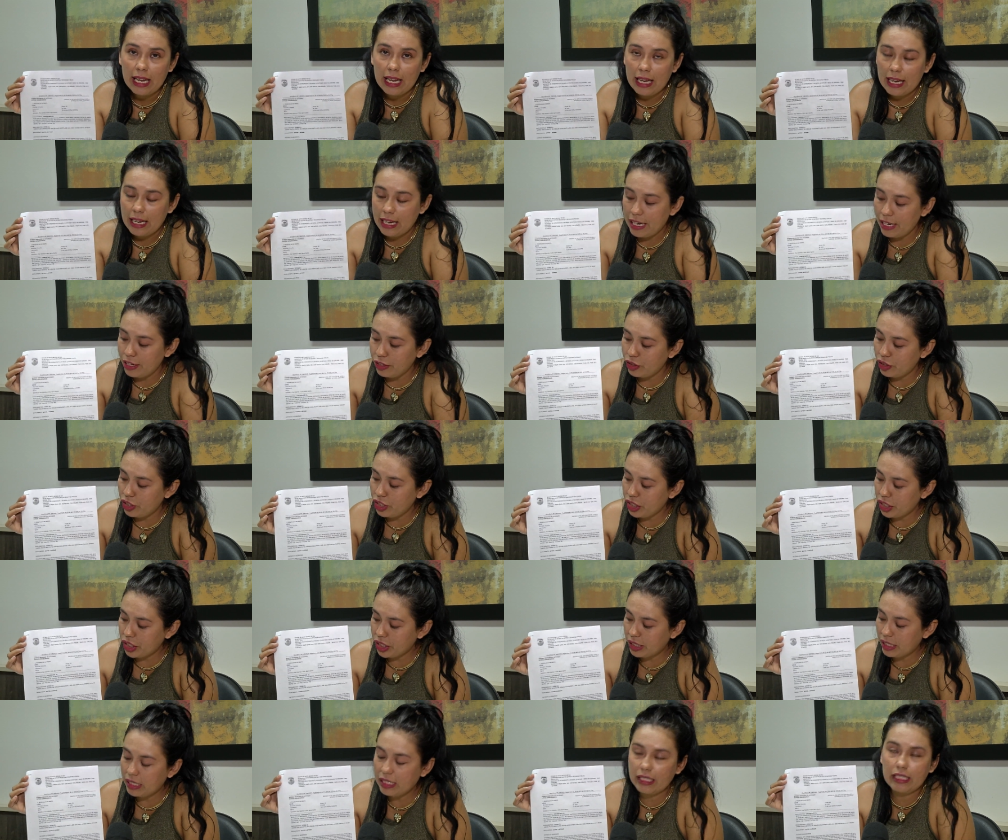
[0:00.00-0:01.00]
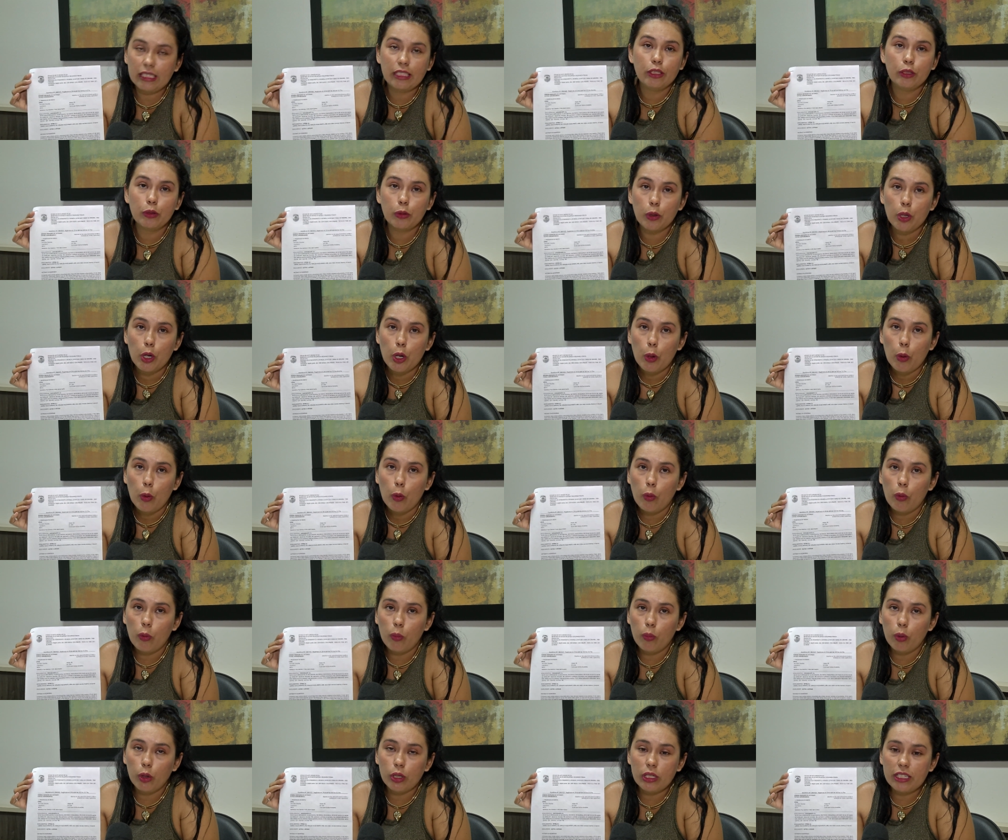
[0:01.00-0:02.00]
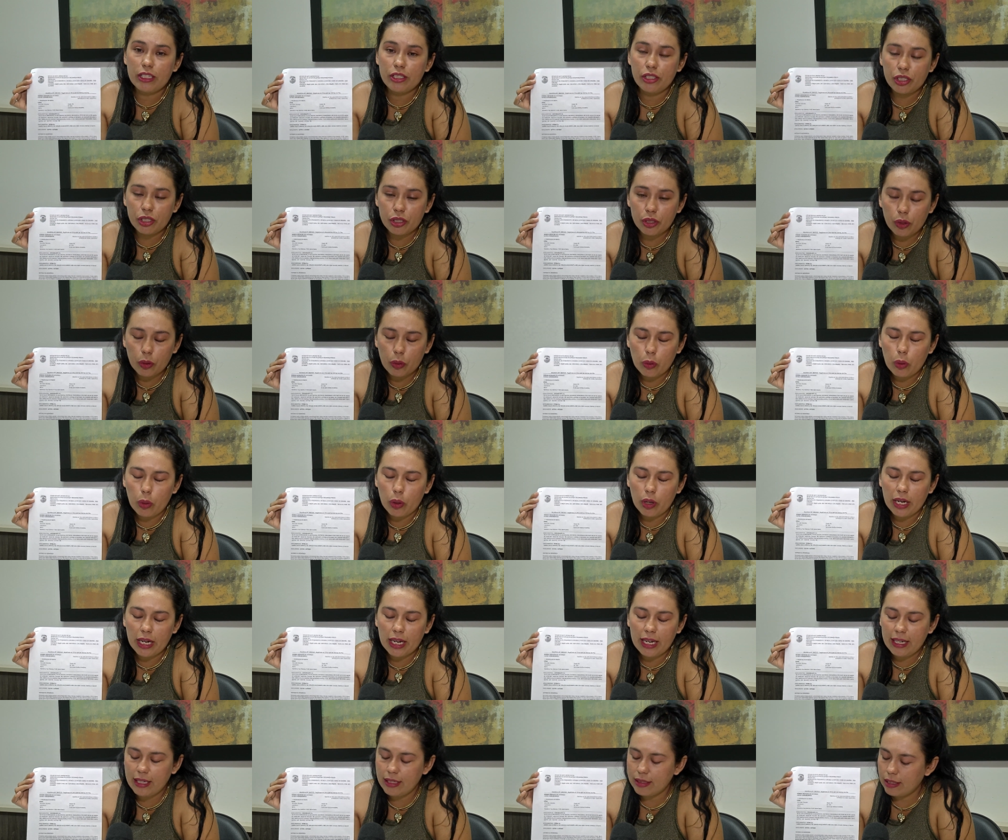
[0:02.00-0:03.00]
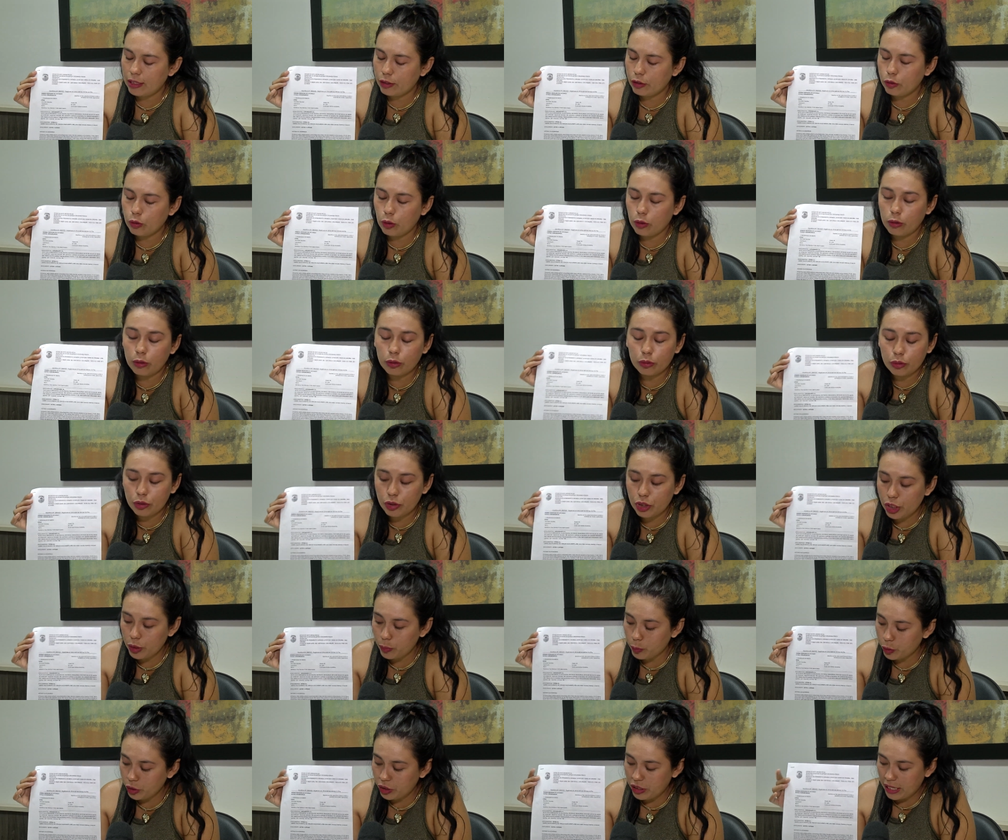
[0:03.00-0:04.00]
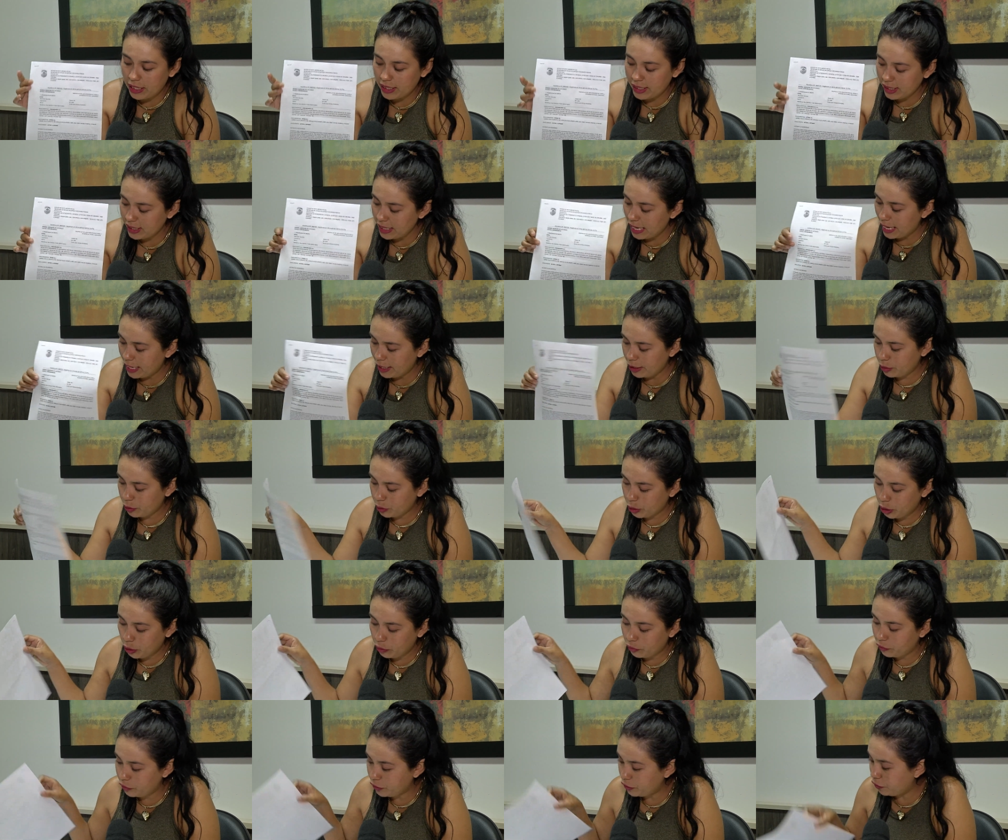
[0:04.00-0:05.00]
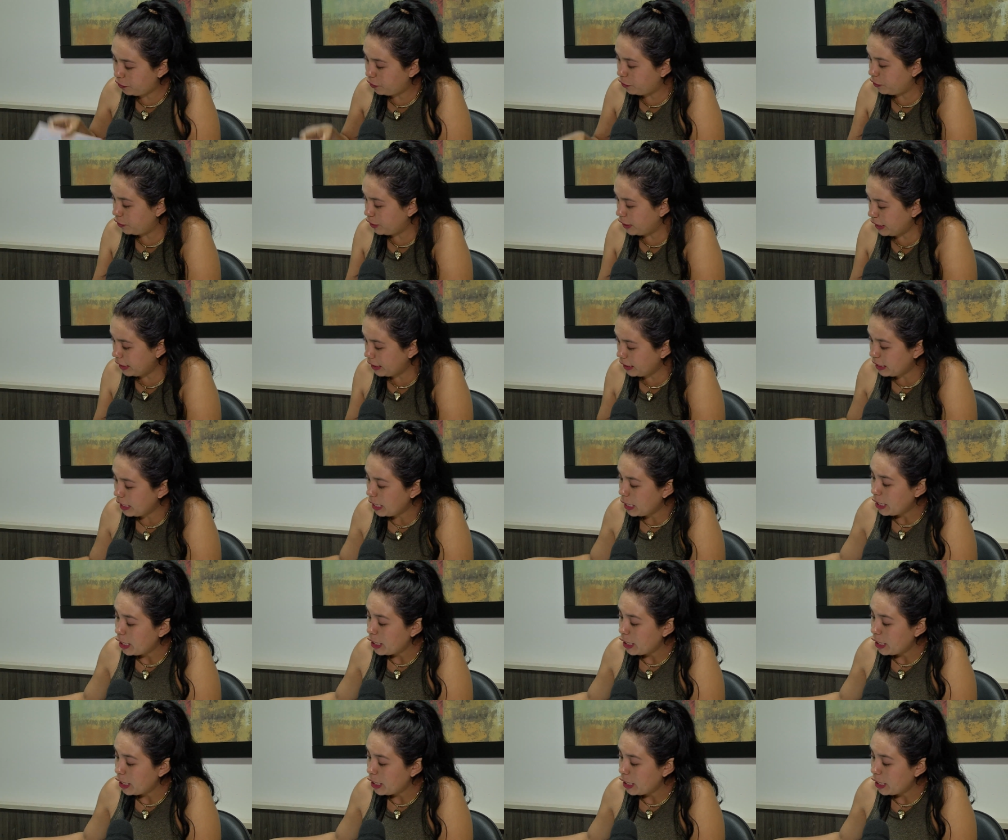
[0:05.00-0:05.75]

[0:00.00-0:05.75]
registrando um boletim de ocorrência, todo tipo de assédio que eu vivi.